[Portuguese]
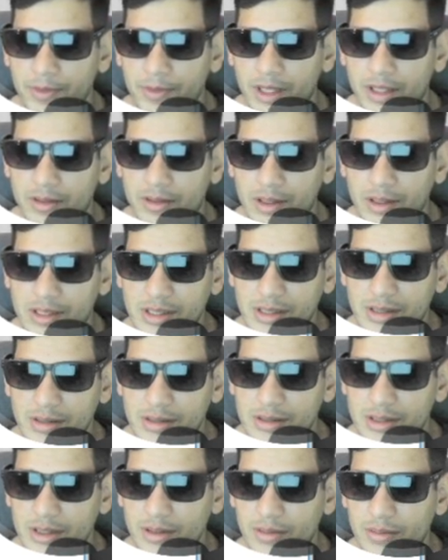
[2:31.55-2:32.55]
Atualização
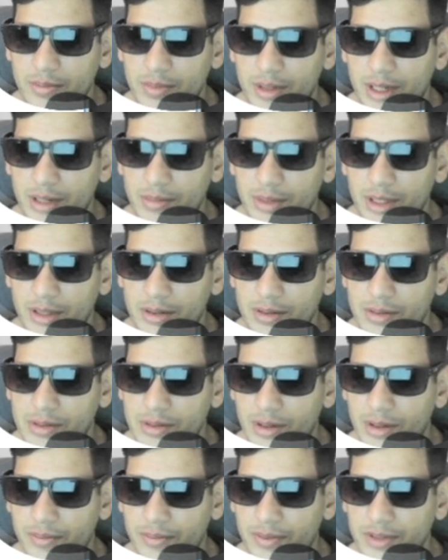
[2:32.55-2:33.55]
de para a
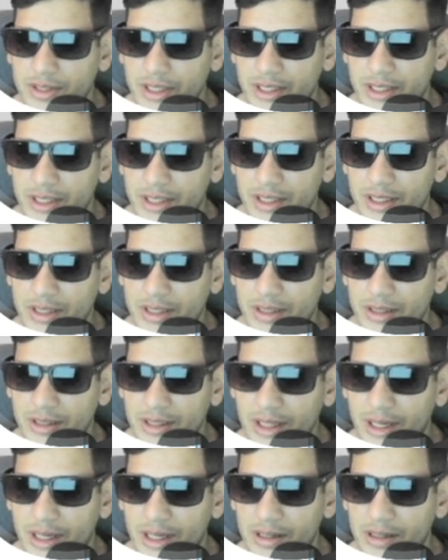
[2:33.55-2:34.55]
Microsoft aqui,
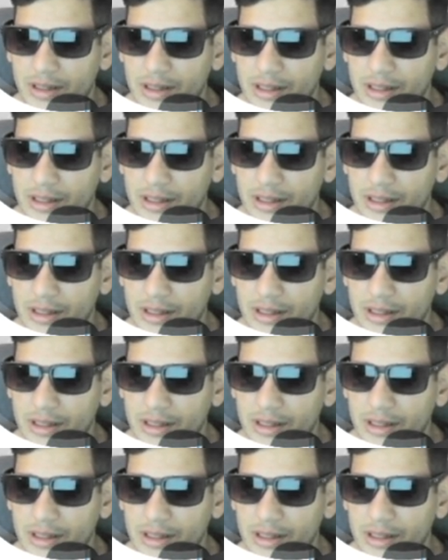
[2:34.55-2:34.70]
tá?